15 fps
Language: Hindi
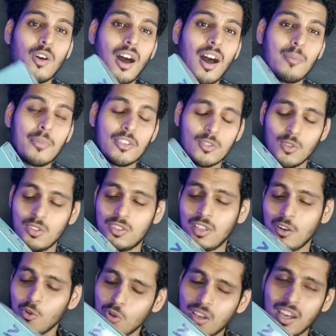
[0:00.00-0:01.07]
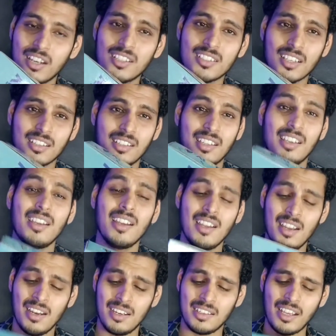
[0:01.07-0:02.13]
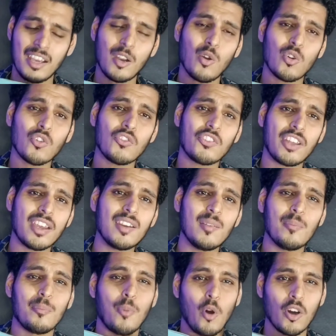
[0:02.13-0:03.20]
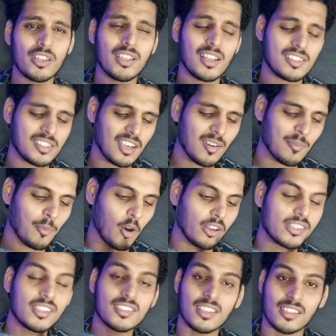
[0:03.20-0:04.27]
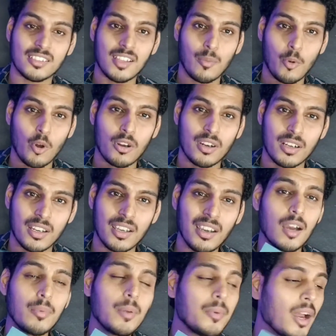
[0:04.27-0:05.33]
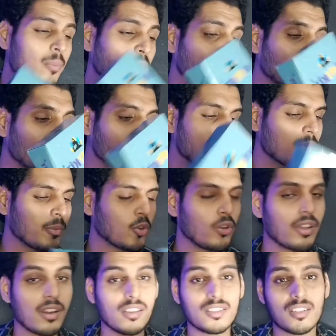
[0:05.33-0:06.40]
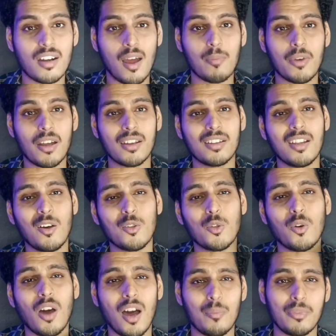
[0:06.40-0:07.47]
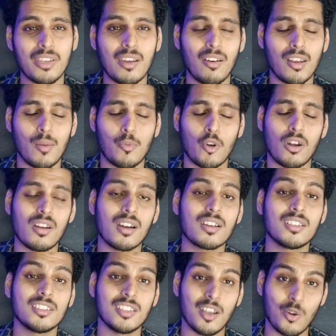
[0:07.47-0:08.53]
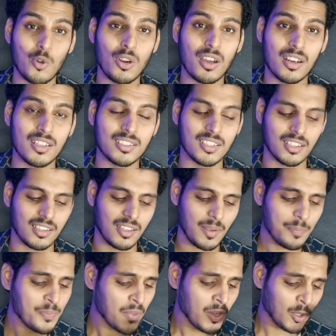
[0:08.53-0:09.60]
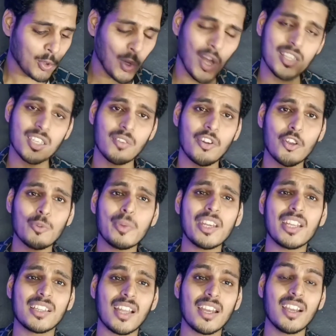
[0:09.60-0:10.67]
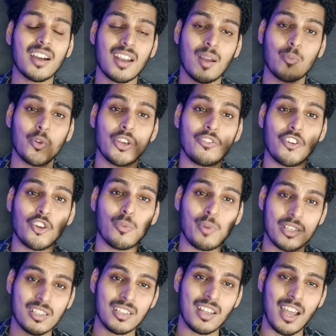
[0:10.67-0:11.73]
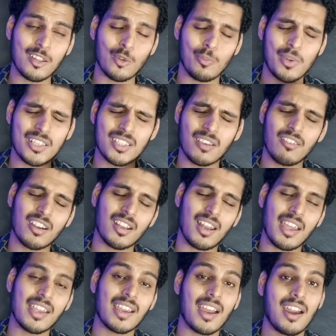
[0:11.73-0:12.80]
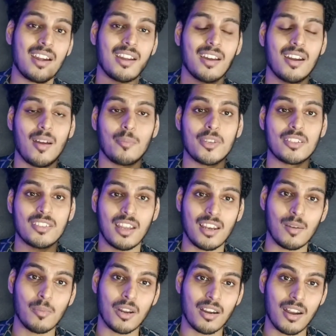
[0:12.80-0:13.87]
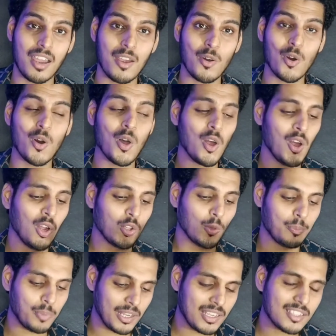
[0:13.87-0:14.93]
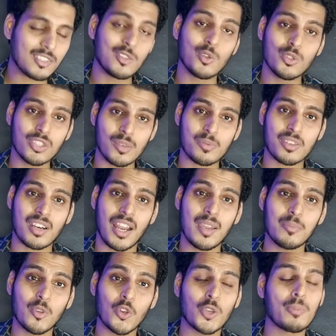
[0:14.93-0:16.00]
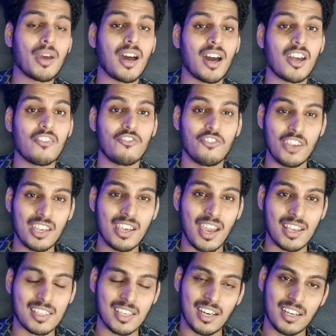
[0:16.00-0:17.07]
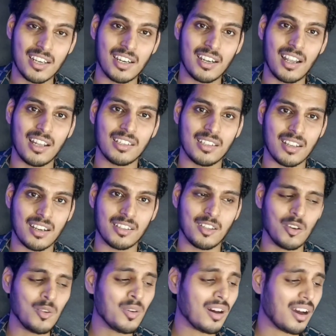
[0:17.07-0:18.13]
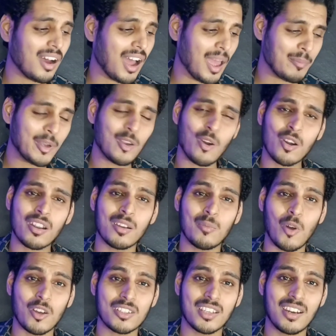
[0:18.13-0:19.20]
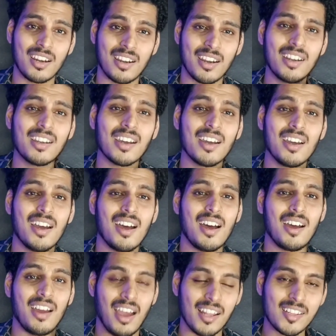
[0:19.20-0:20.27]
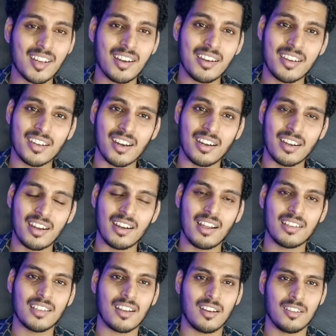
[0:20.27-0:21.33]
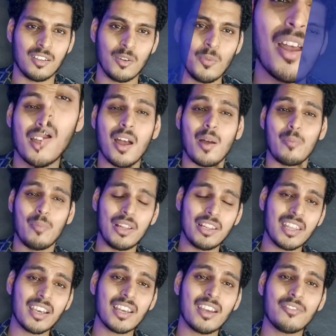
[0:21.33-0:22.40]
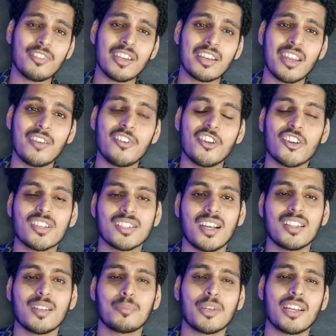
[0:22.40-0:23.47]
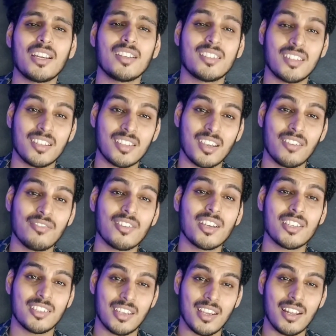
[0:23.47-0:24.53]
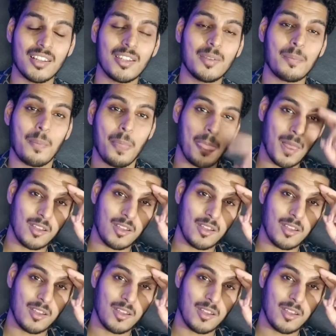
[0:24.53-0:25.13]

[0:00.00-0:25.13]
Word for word: है तो आप इसको जरूर खरीद सकते हैं टेन आउट ऑफ टेन बहुत ही अच्छा बहुत ही सस्ता प्रोडक्ट है कभी भी आपको फ्यूचर में कोई रिस्ट ट्रैप खरीदना हो तो आप ये वाला प्रोडक्ट जरूर खरीद सकते हैं तो आज के वीडियो में इतना ही अगर आपको ये वीडियो पसंद आए तो प्लीज़ गिव इट अ लाइक एंड अगर आप इस चैनल पर नए हो तो प्लीज़ डू सब्सक्राइब क्योंकि मैं हर वीक ऐसे कंटेंट डालता रहता हूँ आई मीन नॉट अनबॉक्सिंग कंटेंट हेल्थ रिलेटेड कंटेंट डालता रहता हूँ मिलते हैं अगले हफ्ते एक नई वीडियो के साथ तब तक के लिए स्टे सेफ स्टे हेल्दी